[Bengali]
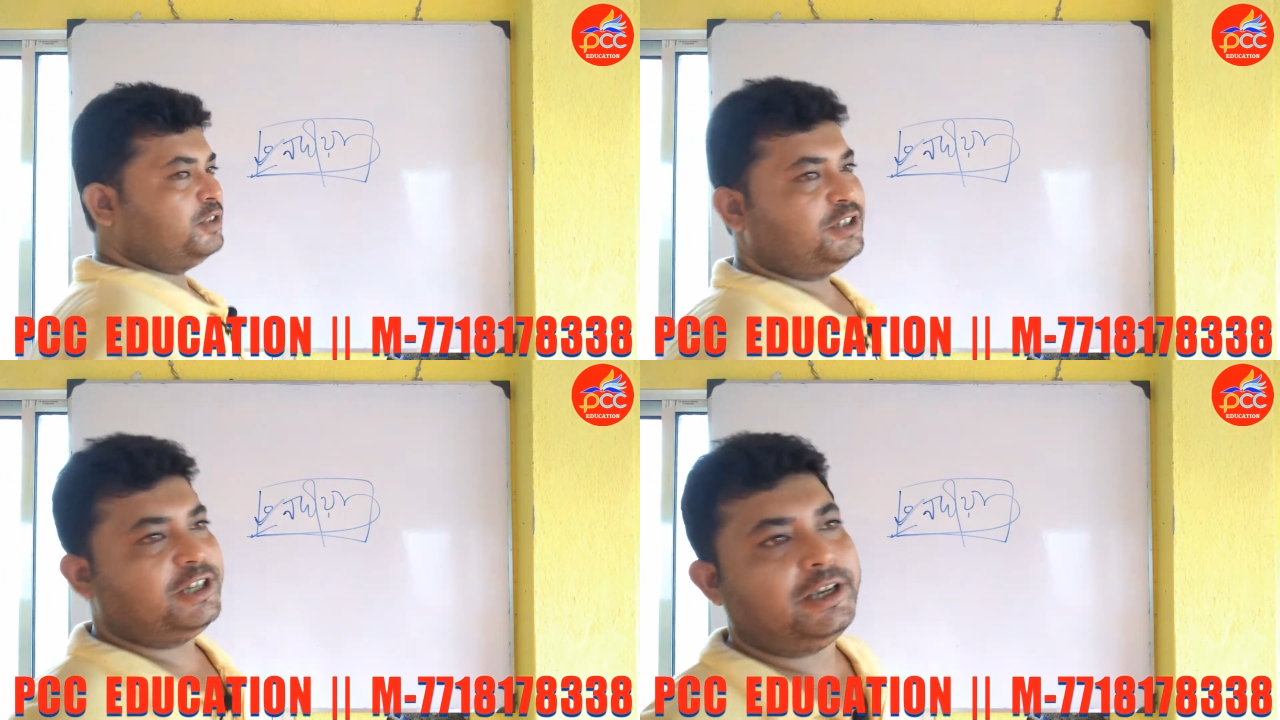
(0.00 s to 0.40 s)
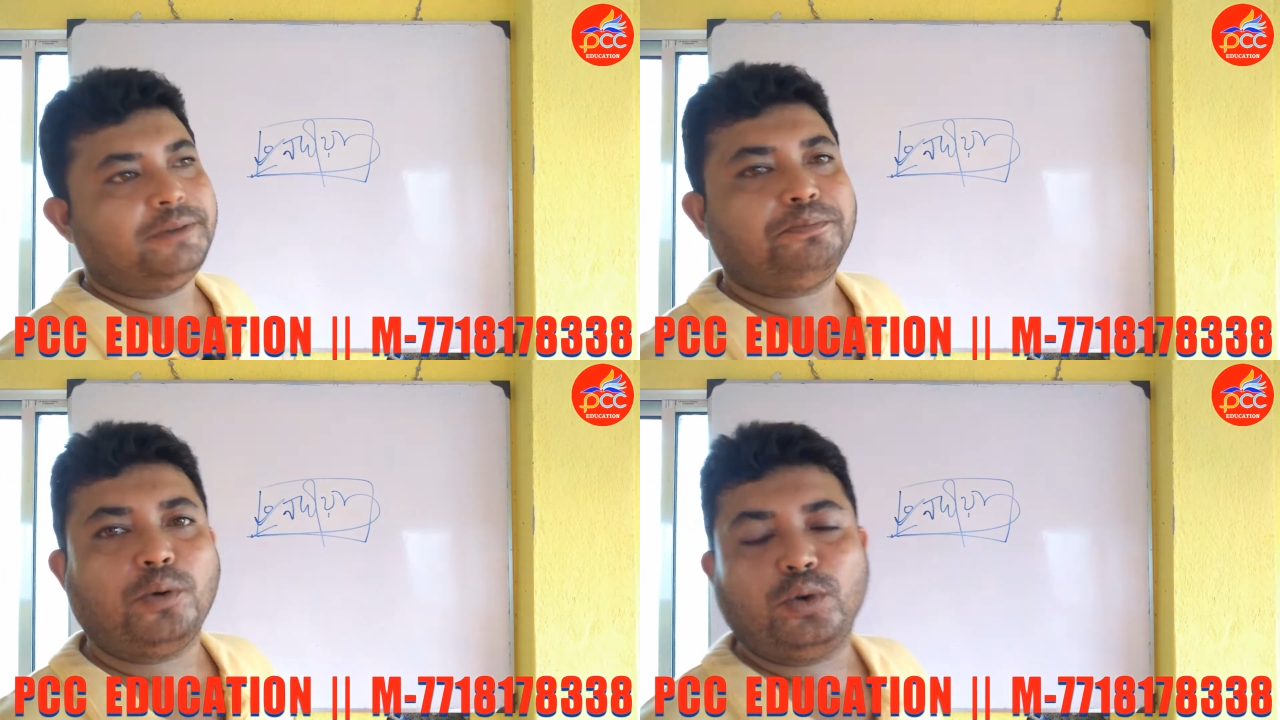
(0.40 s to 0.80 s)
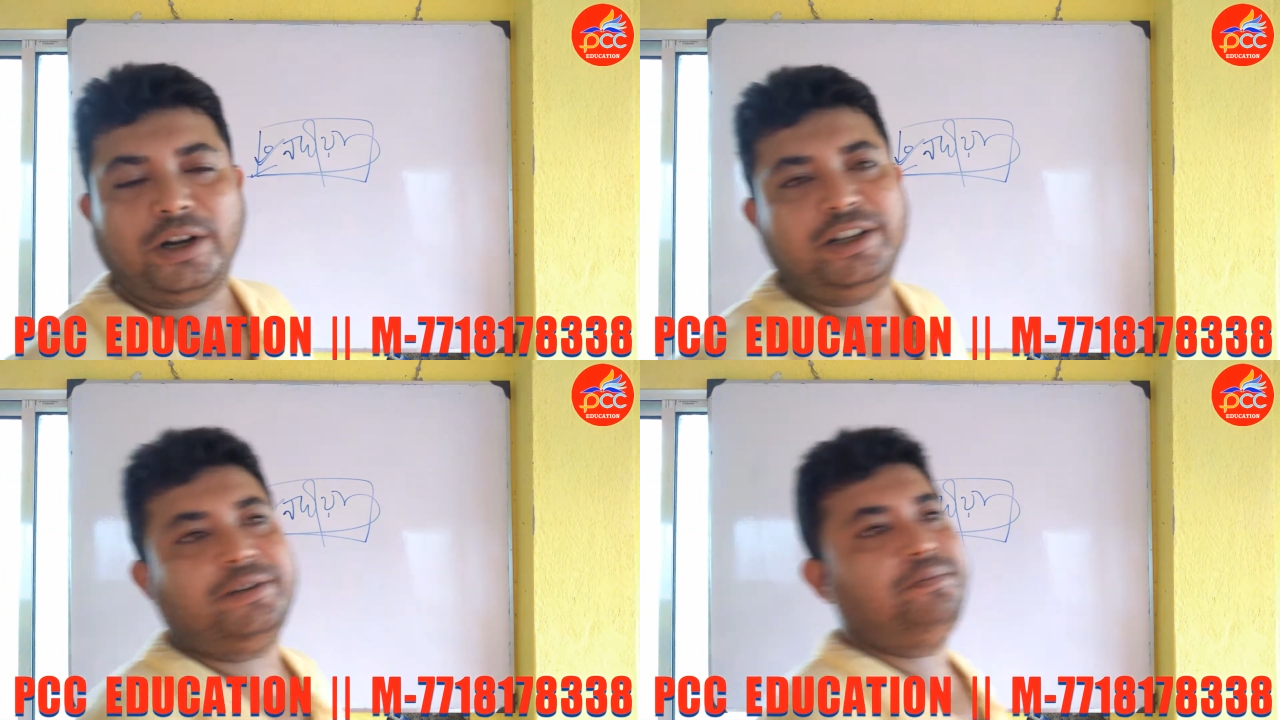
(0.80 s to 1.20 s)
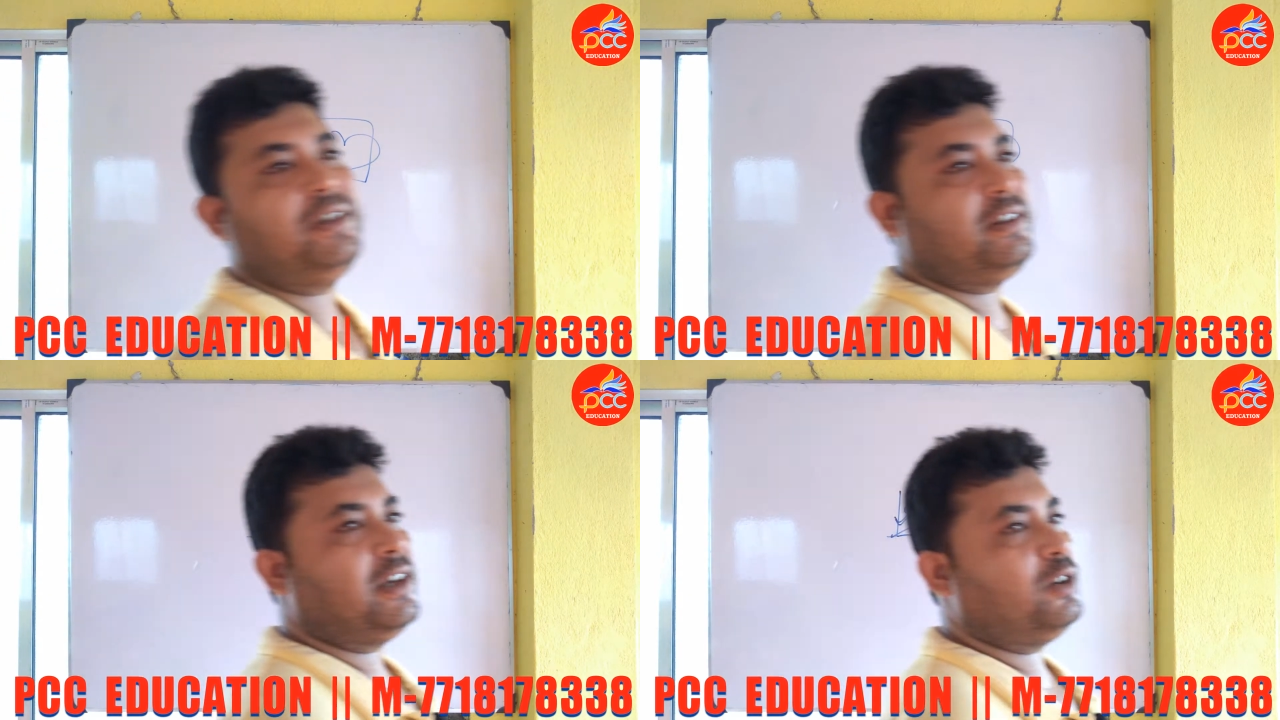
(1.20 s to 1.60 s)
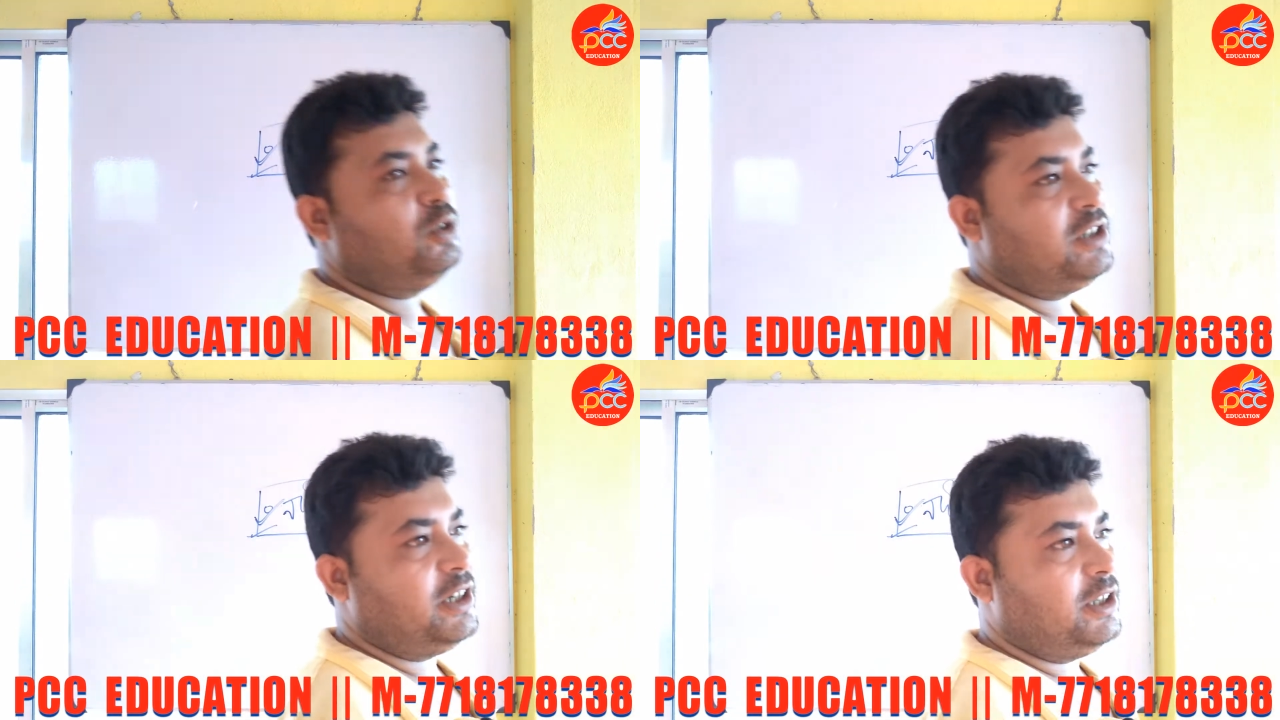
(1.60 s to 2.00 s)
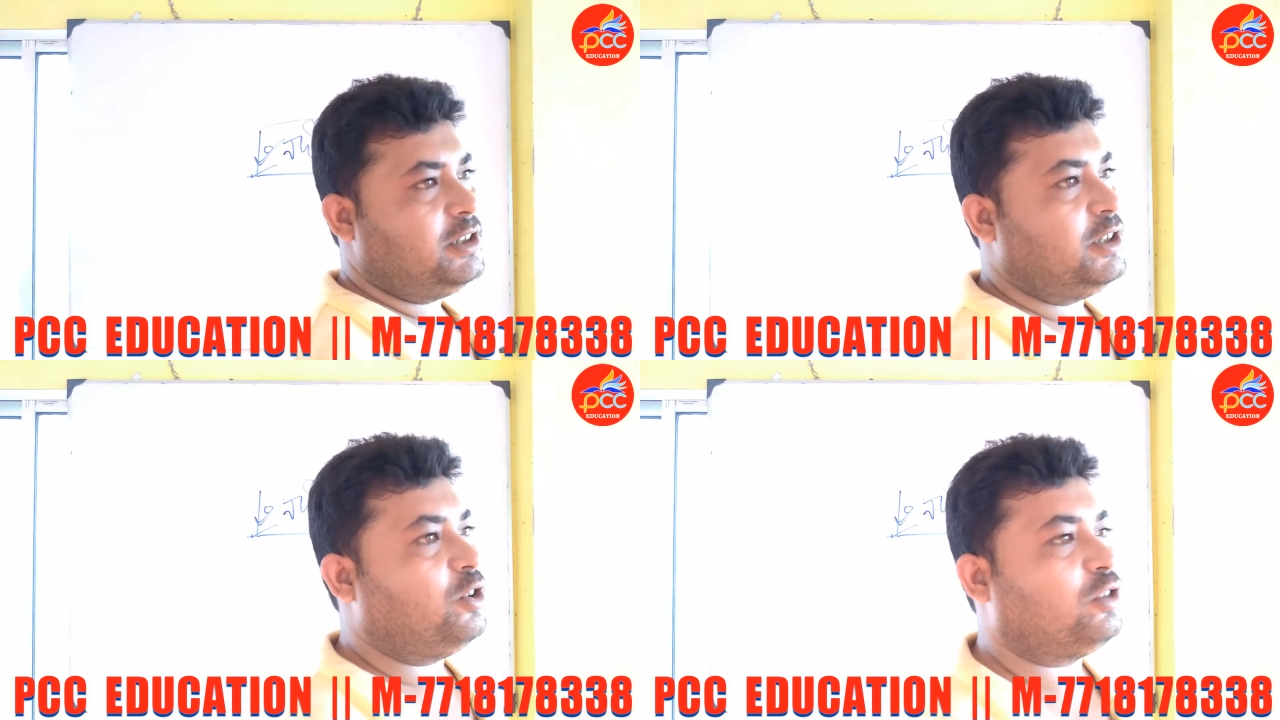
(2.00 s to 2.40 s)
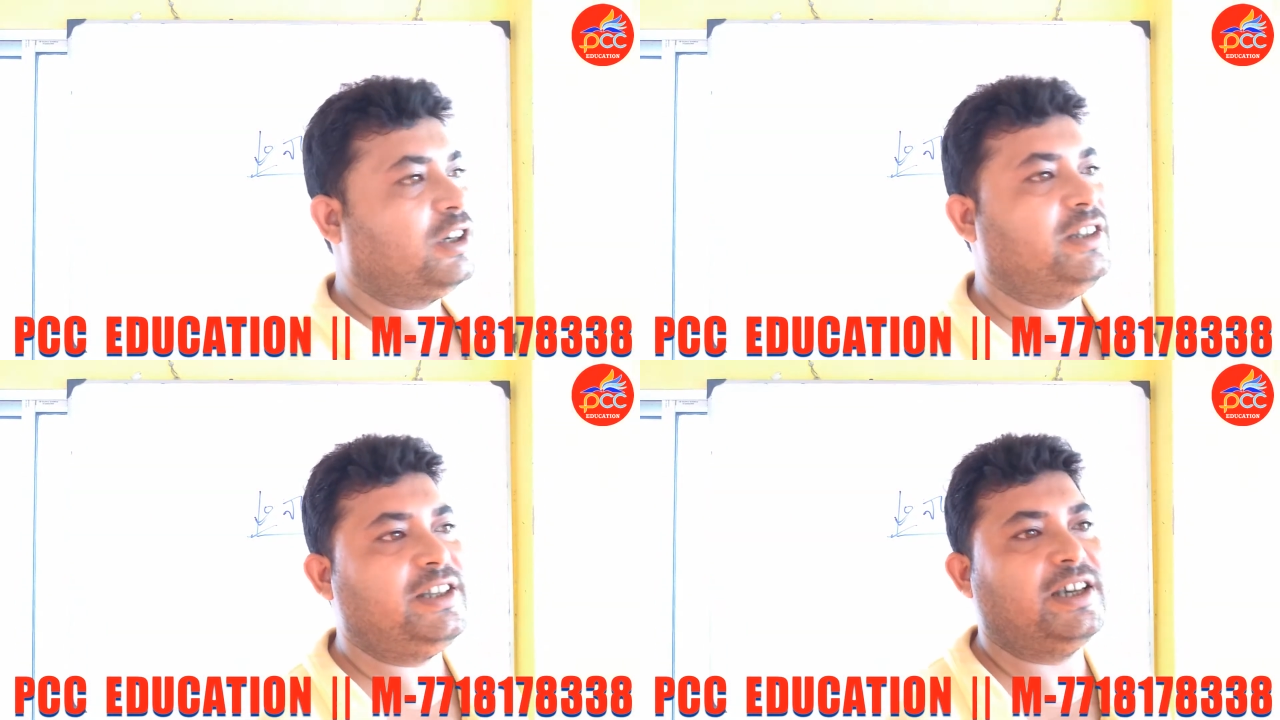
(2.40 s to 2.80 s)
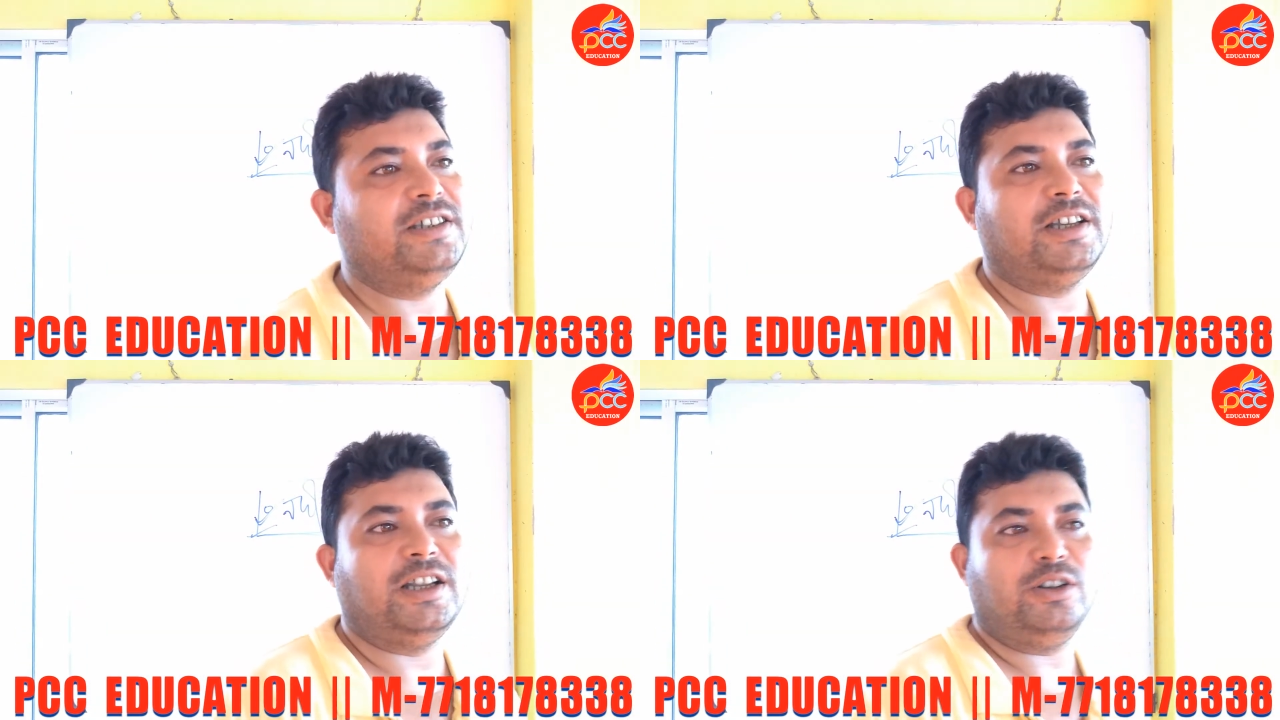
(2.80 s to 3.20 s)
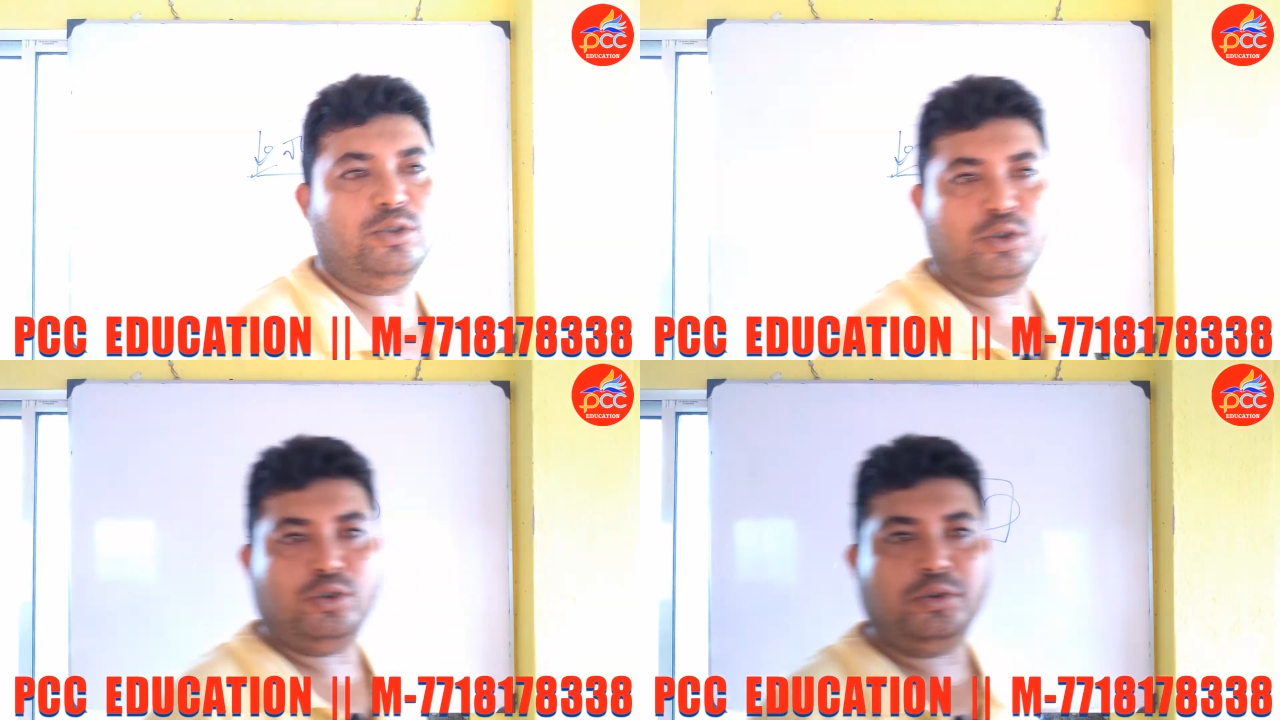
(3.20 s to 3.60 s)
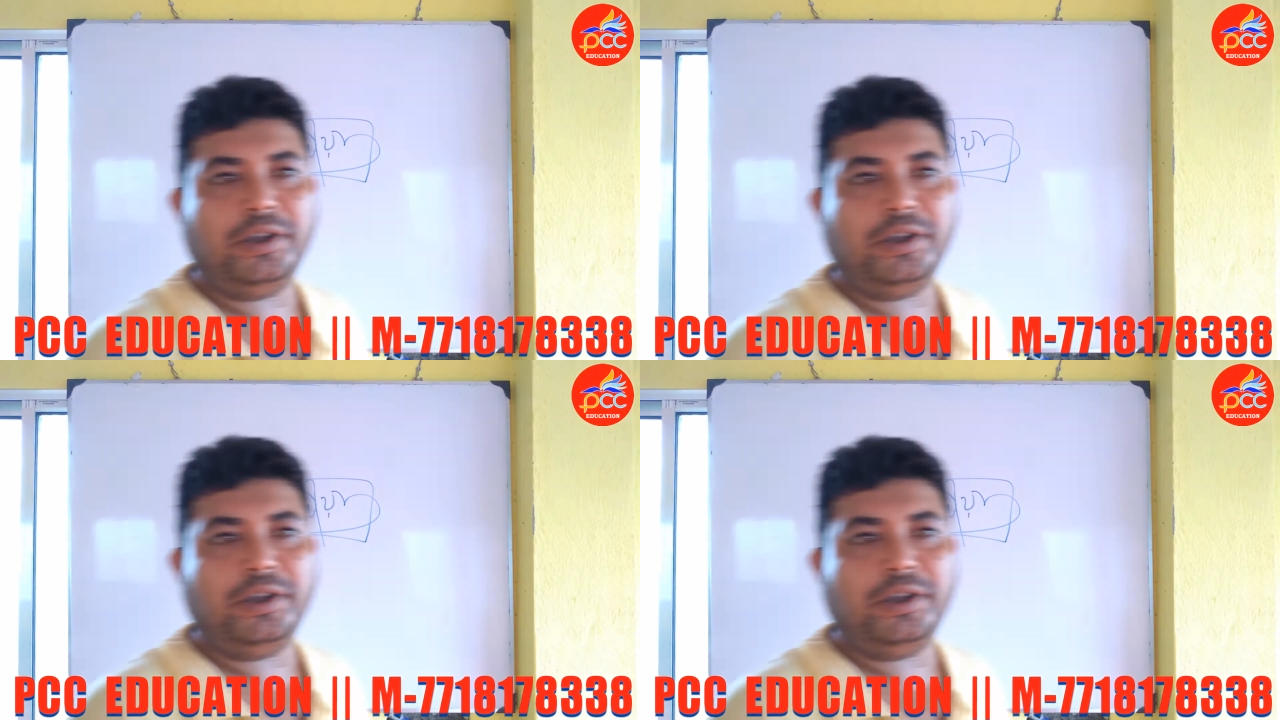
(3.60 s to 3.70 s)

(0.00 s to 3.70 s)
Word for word: যে পৌরাণিক মিথ্যা রয়েছে যে নটা দিয়া জ্বালানো হতো